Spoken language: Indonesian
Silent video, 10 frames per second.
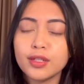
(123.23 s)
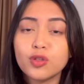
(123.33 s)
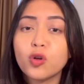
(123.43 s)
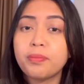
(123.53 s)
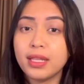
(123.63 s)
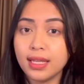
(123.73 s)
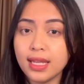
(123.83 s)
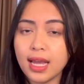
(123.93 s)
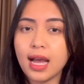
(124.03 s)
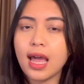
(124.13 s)
cukup
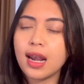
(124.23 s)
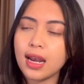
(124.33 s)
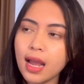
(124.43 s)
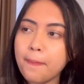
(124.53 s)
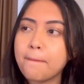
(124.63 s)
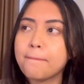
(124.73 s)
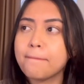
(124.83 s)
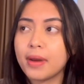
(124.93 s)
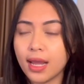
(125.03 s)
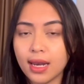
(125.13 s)
tinggi ya karena
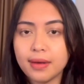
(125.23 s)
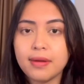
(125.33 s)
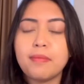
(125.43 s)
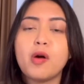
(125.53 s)
brand